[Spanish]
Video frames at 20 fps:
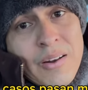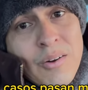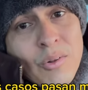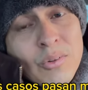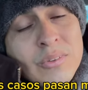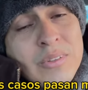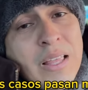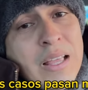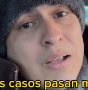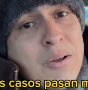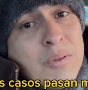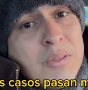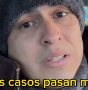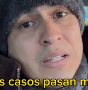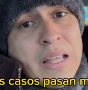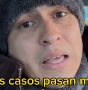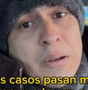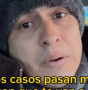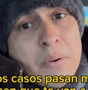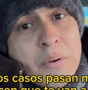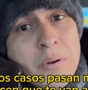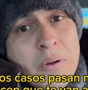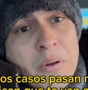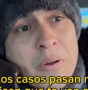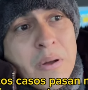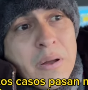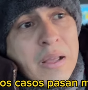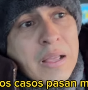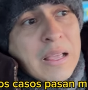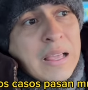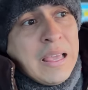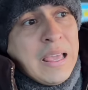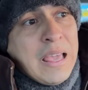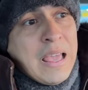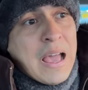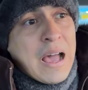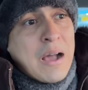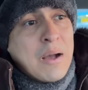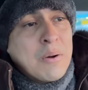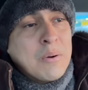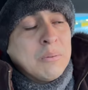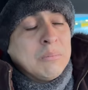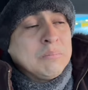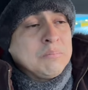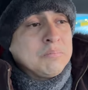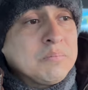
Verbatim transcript: no tengo dinero, ¿qué hago?